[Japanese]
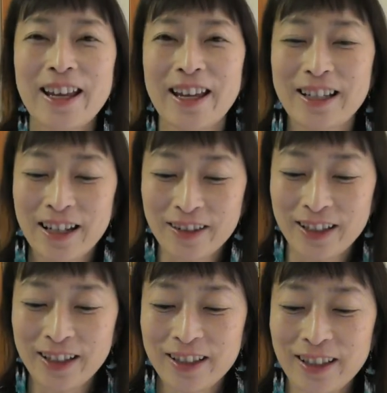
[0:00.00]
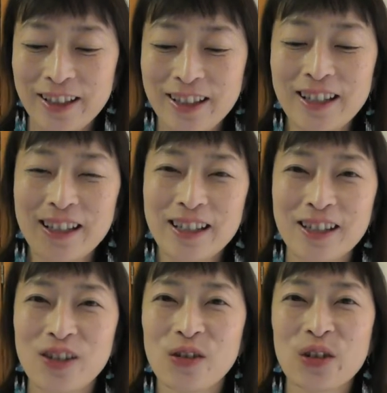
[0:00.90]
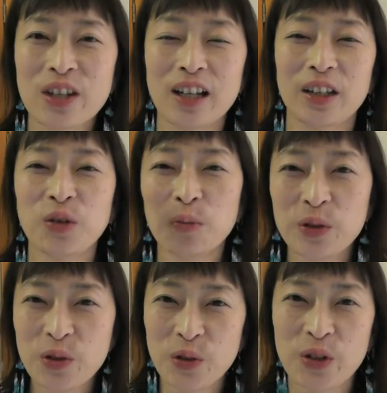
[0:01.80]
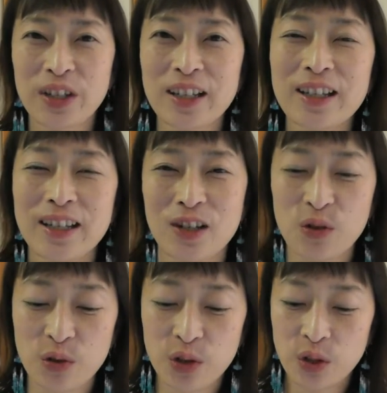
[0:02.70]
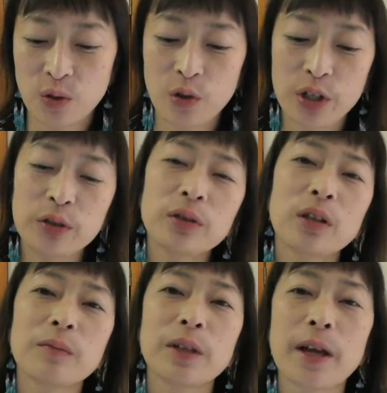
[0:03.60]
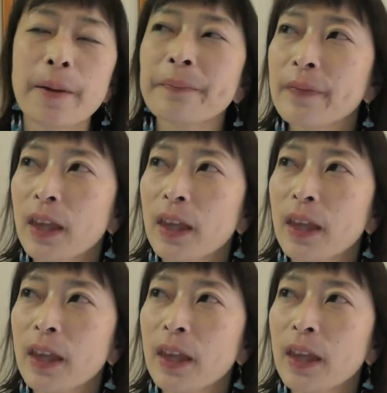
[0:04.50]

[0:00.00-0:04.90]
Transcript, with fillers: えー、逆説的に非常識が飛ぶ常識ですね常識を超えるっていう意味で